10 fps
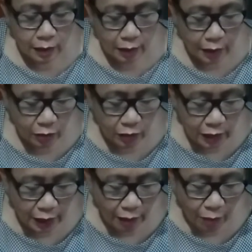Then, yung
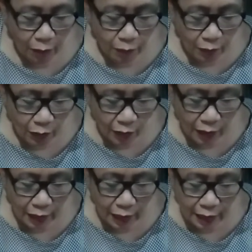isa naman po
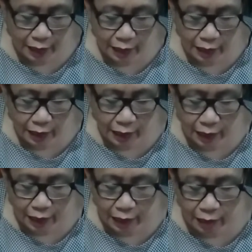ay
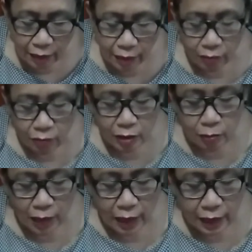uh, mas
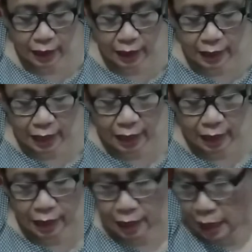malaki
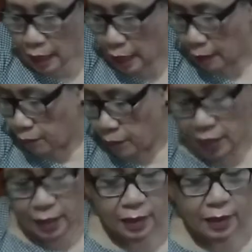ng half
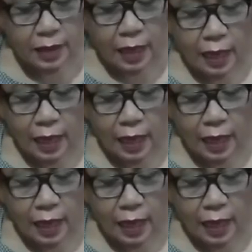inch.